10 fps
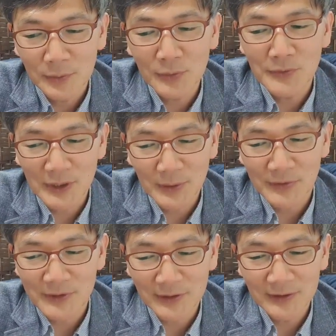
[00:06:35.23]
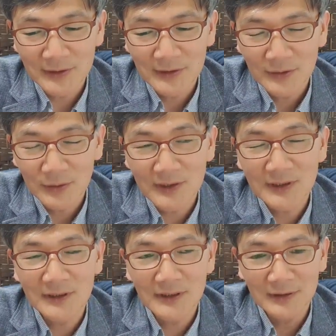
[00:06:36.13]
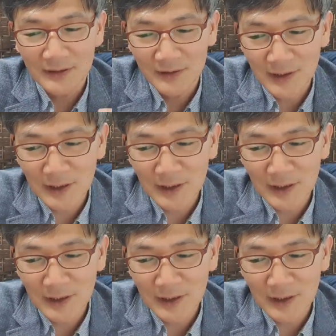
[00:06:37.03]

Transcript: 공동체로서 또 큰